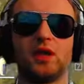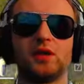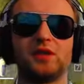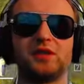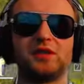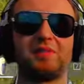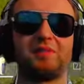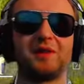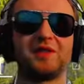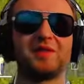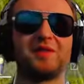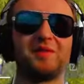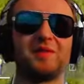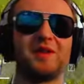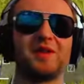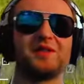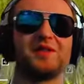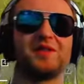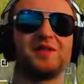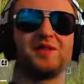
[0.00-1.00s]
A ty spać nie
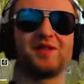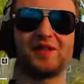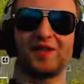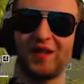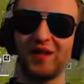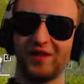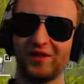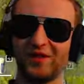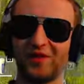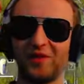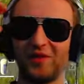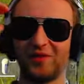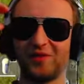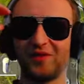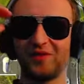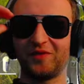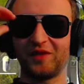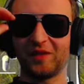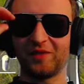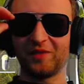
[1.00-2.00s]
miałeś iść? Cześć,
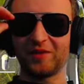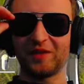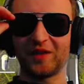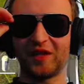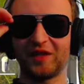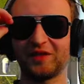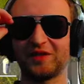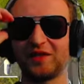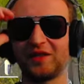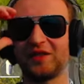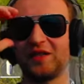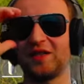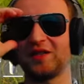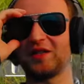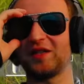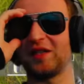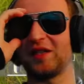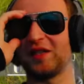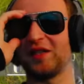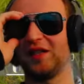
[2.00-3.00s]
Kądzio, witam jeszcze raz
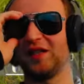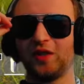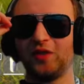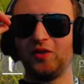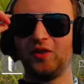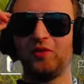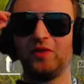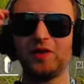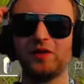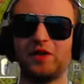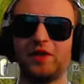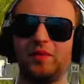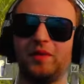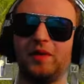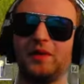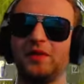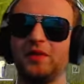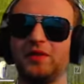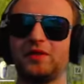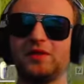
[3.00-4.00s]
serdecznie. No właśnie
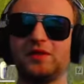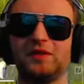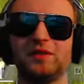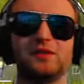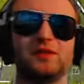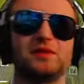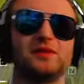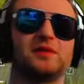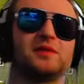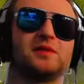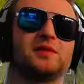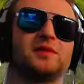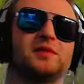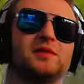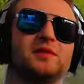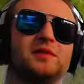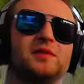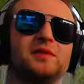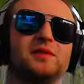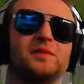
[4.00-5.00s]
Guna będę... takiego, że
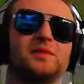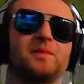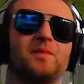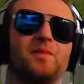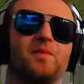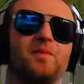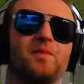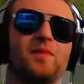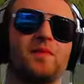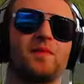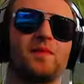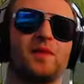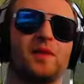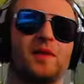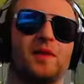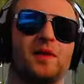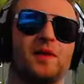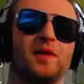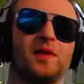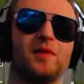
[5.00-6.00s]
one shotuje
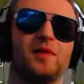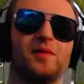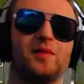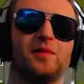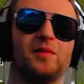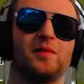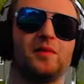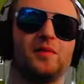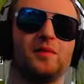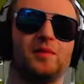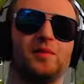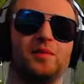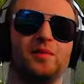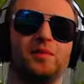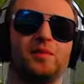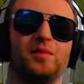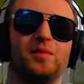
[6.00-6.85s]
wszystko, co sobie chcę.